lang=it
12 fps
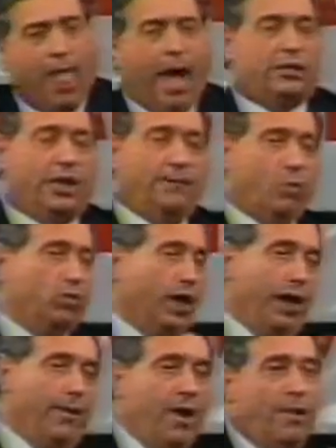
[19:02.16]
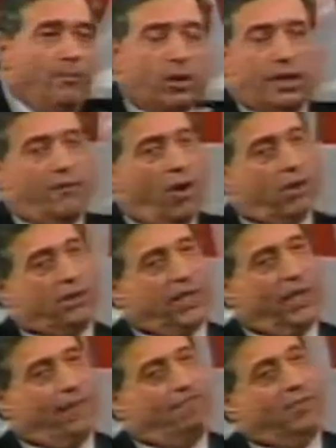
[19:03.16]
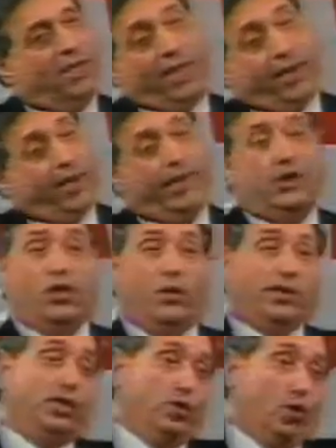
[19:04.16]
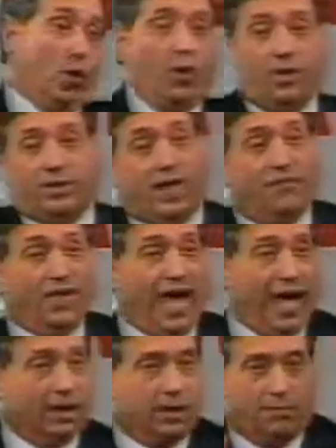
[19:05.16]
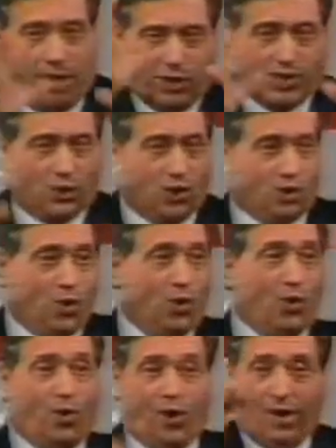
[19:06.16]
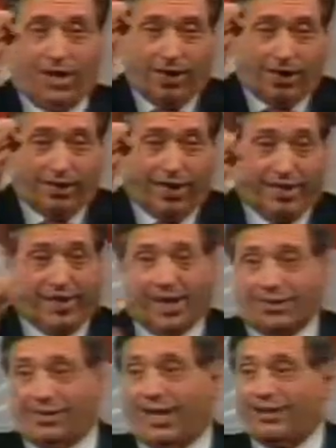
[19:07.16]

Attributi che molte volte nella religione si sono deviati, ma queste sono le realtà